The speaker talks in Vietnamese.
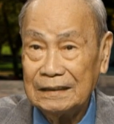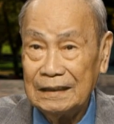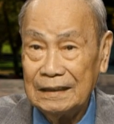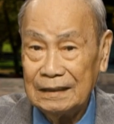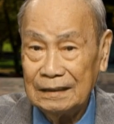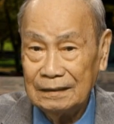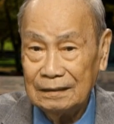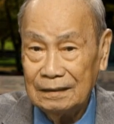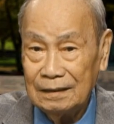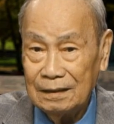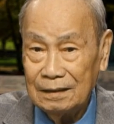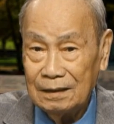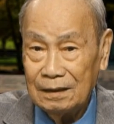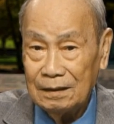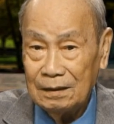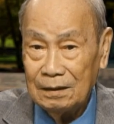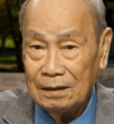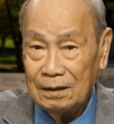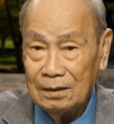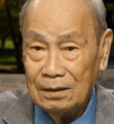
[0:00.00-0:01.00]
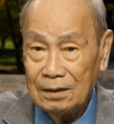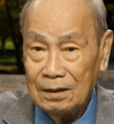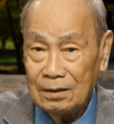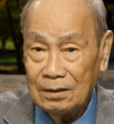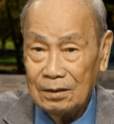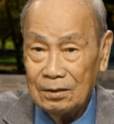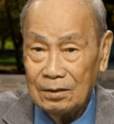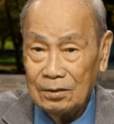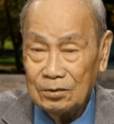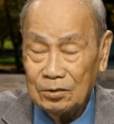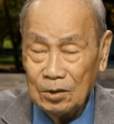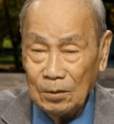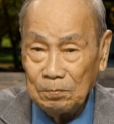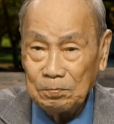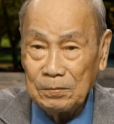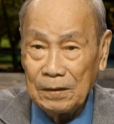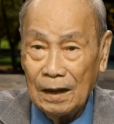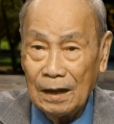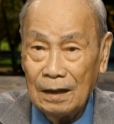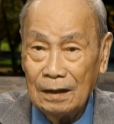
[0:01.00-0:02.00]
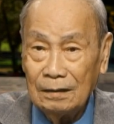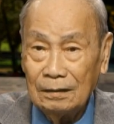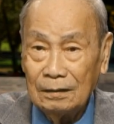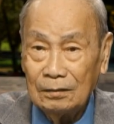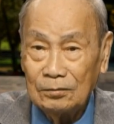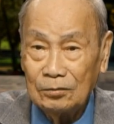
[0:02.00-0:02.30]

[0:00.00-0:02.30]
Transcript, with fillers: chiến. Giúp đỡ,